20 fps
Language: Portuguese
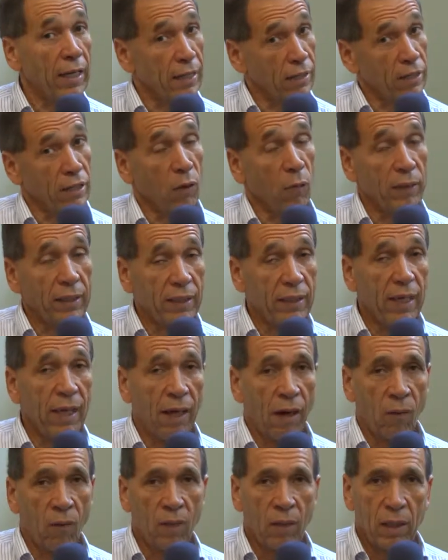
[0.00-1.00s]
este é o
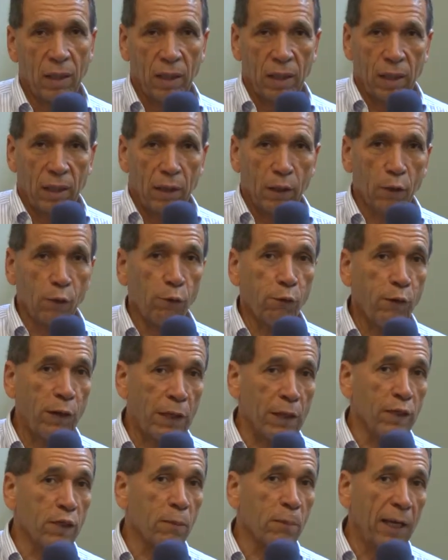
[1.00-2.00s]
ideal. E
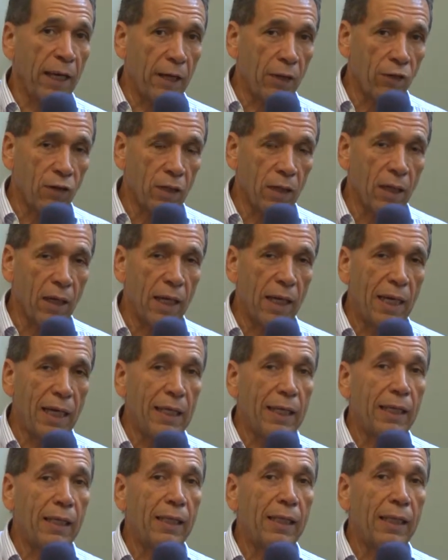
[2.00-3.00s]
felizmente
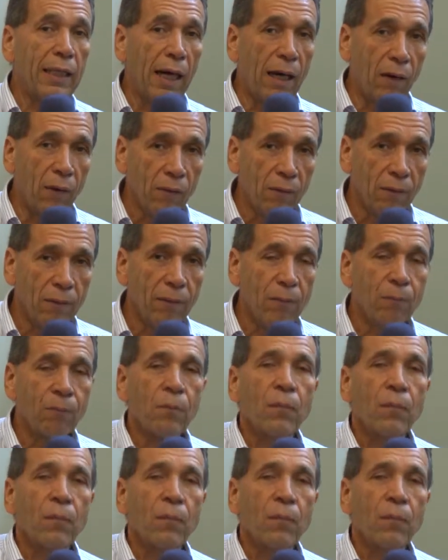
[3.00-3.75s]
ele não